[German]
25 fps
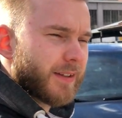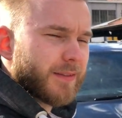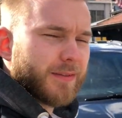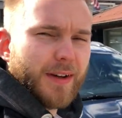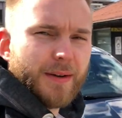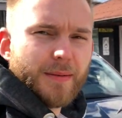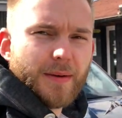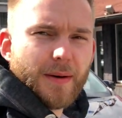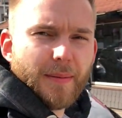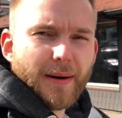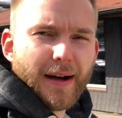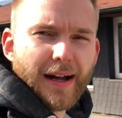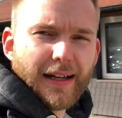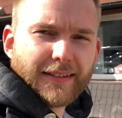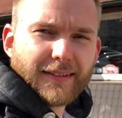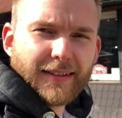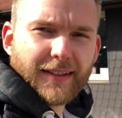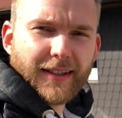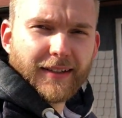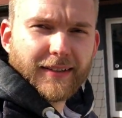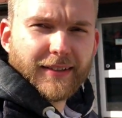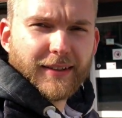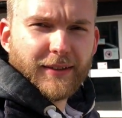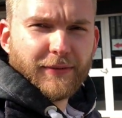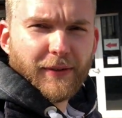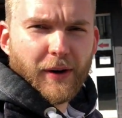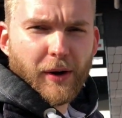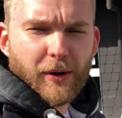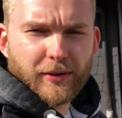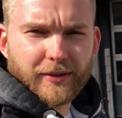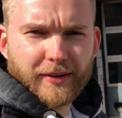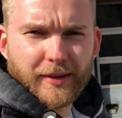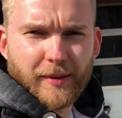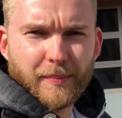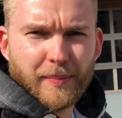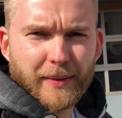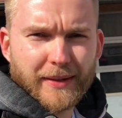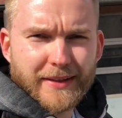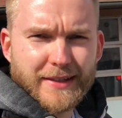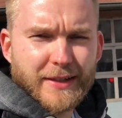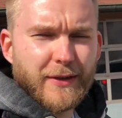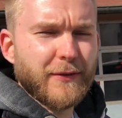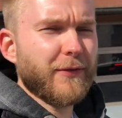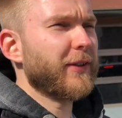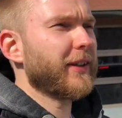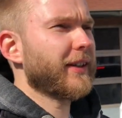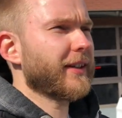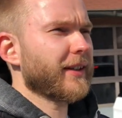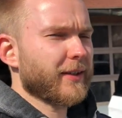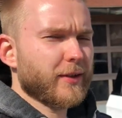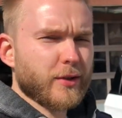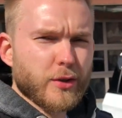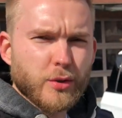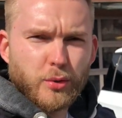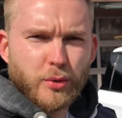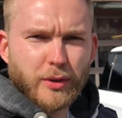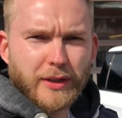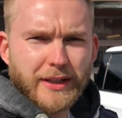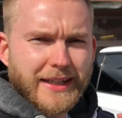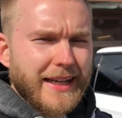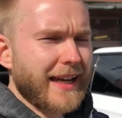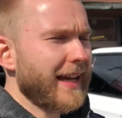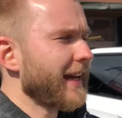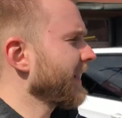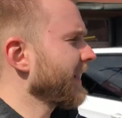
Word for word: Wir haben aber alternativ auch den Pacifica Touring